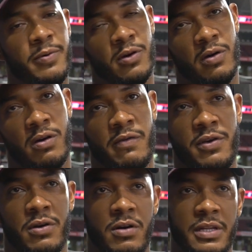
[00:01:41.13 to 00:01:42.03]
pues
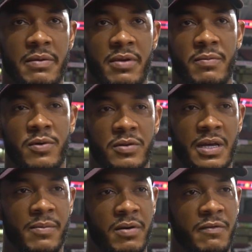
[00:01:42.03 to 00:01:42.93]
obvio, ahorita mismo
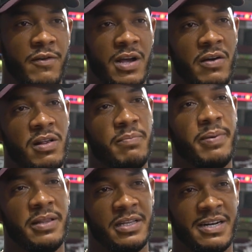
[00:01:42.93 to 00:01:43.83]
estamos enfocados en el
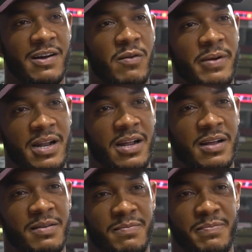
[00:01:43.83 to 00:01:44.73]
plan de trabajo
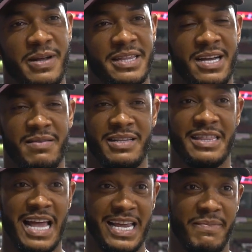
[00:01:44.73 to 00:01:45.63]
para, de
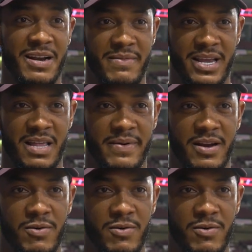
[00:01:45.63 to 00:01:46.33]
ataque para mañana, para el